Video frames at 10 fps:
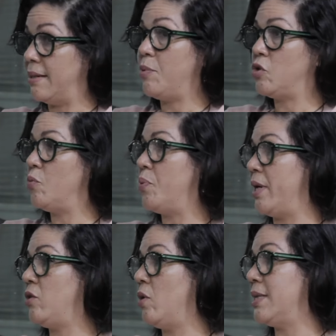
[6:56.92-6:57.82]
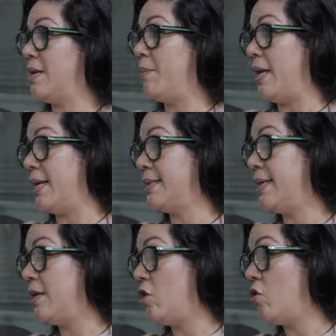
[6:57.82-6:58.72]
por supuesto, la Asamblea que
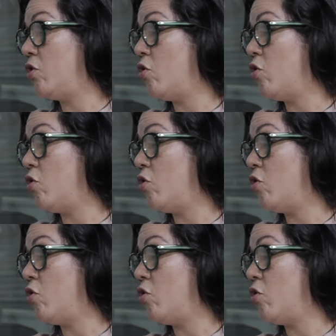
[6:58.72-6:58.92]
se eligió en